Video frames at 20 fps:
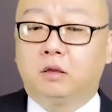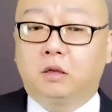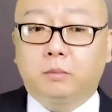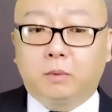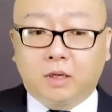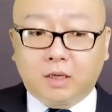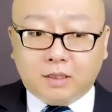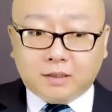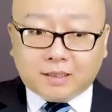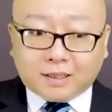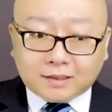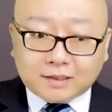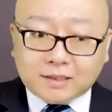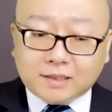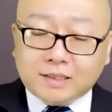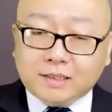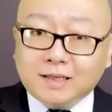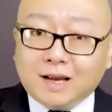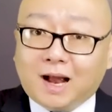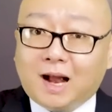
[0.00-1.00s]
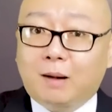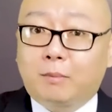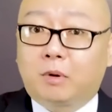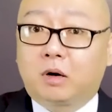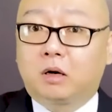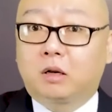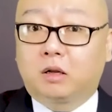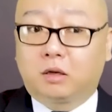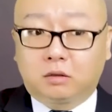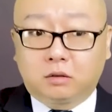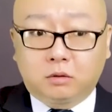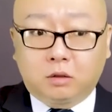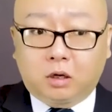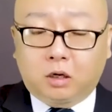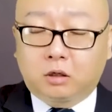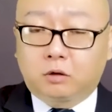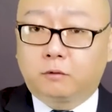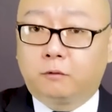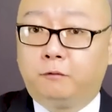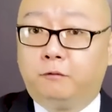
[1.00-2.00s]
那么它下面的
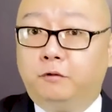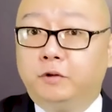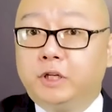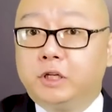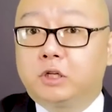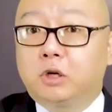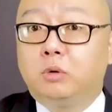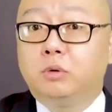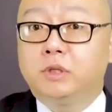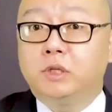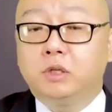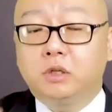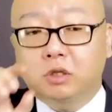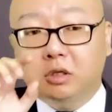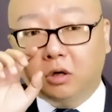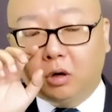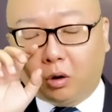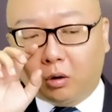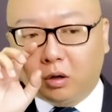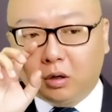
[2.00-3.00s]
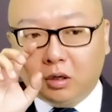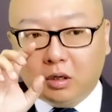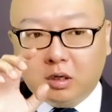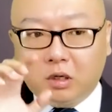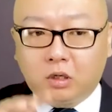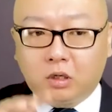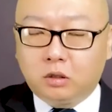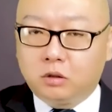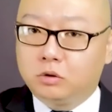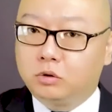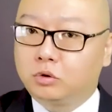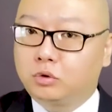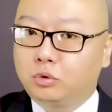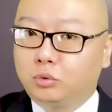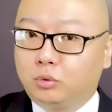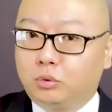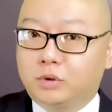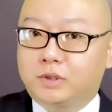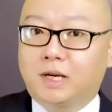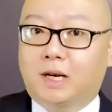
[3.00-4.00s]
呃釜底抽薪之后，
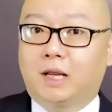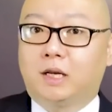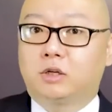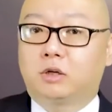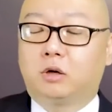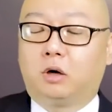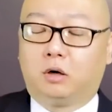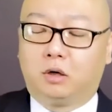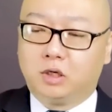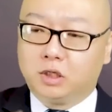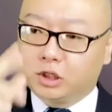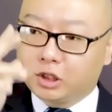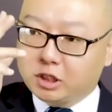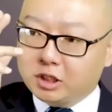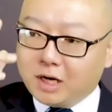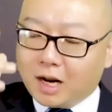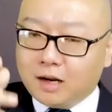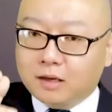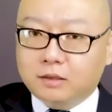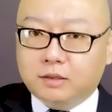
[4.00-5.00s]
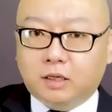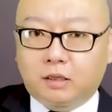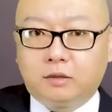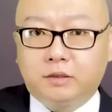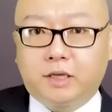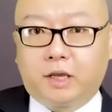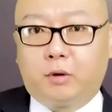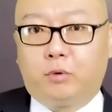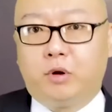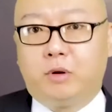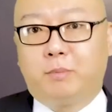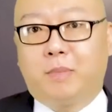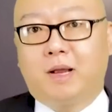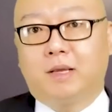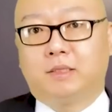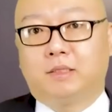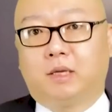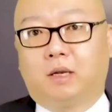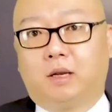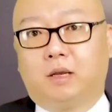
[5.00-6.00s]
速度下来之后，上层也会
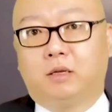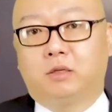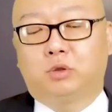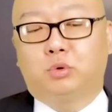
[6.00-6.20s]
慢下来。